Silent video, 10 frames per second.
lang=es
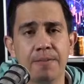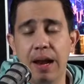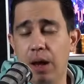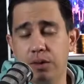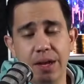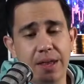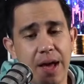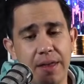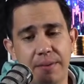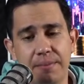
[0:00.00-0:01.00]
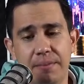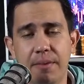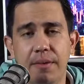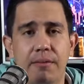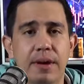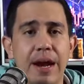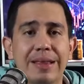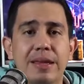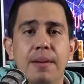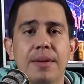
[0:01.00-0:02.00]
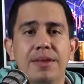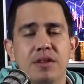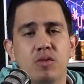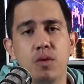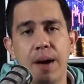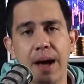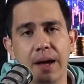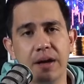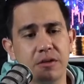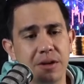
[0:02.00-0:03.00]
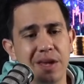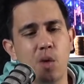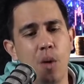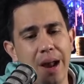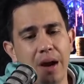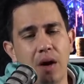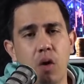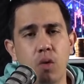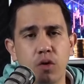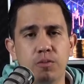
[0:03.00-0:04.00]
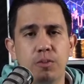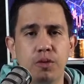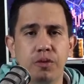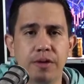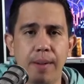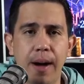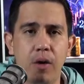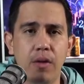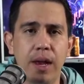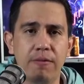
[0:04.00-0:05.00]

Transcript: La utilidad relativamente es muy baja, es igual o unos puntos abajo de la